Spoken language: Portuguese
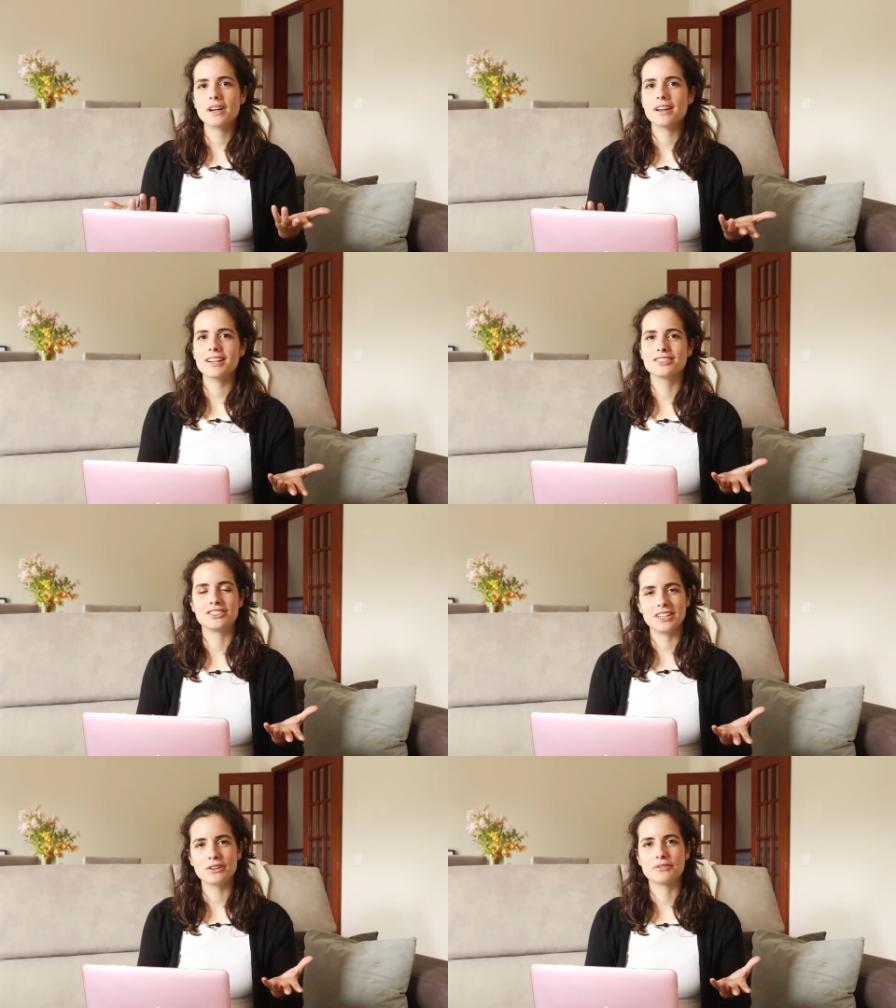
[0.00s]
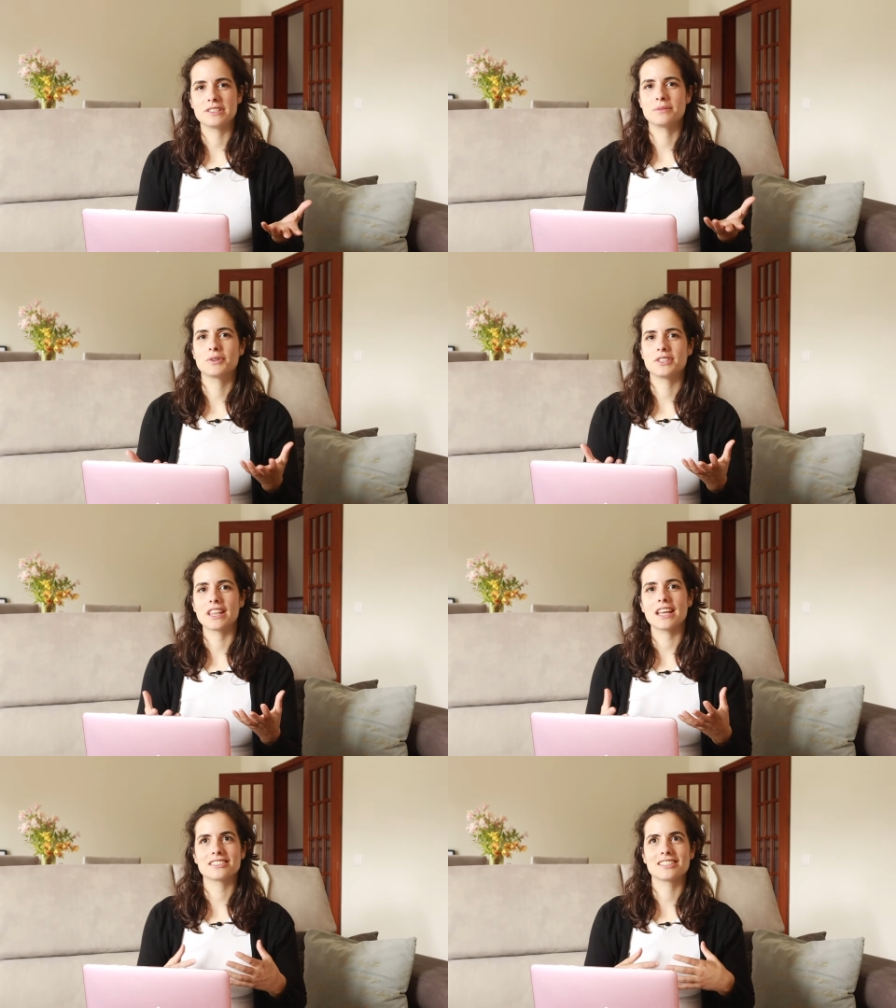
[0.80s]
era giro fazer uma coisa
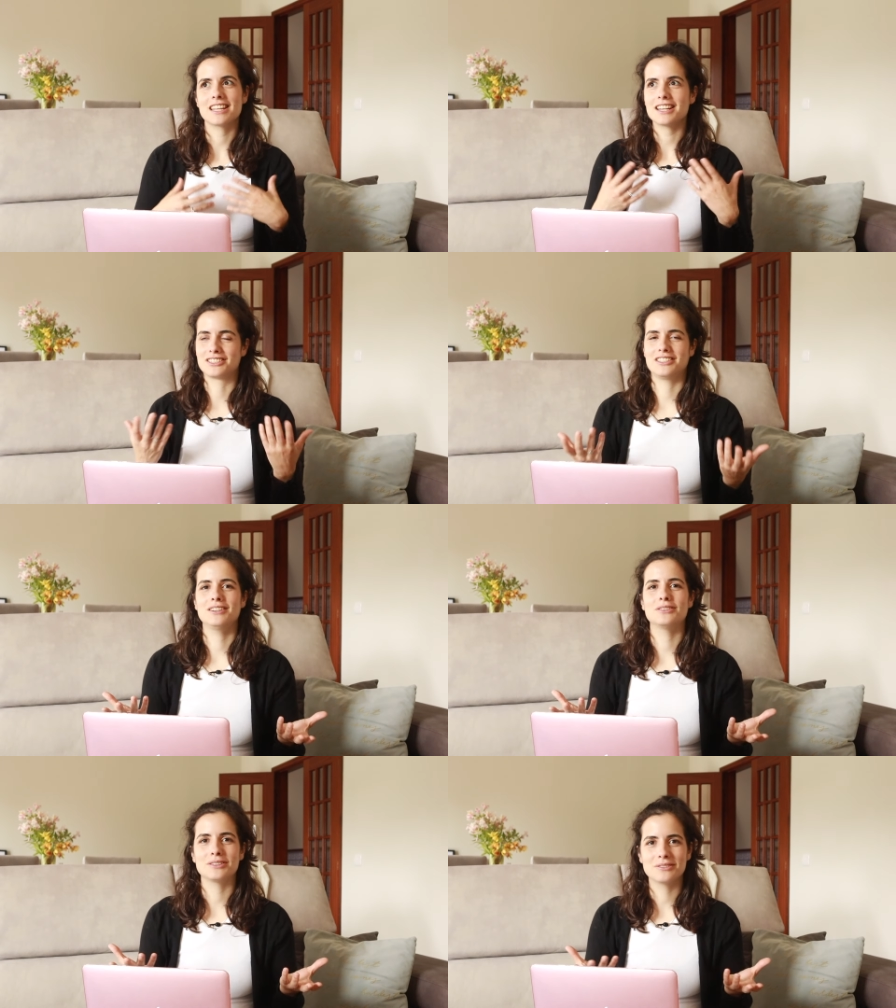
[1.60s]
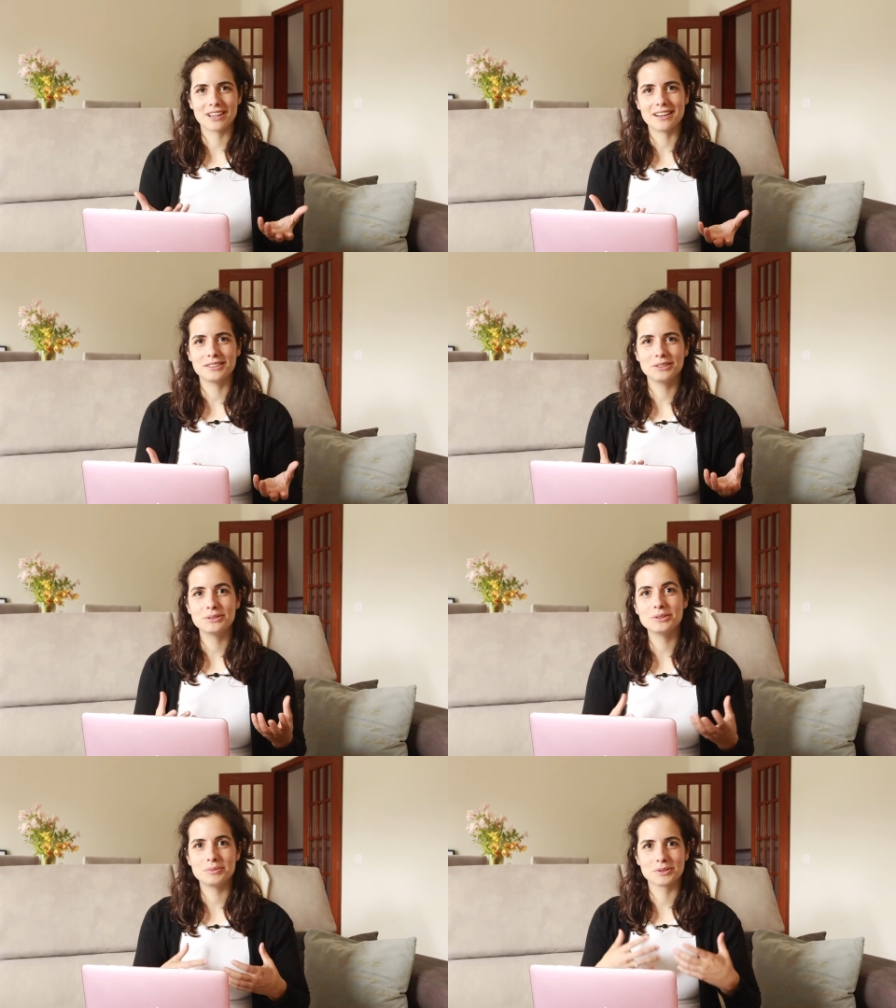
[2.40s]
destas, era giro ter um canal de YouTube.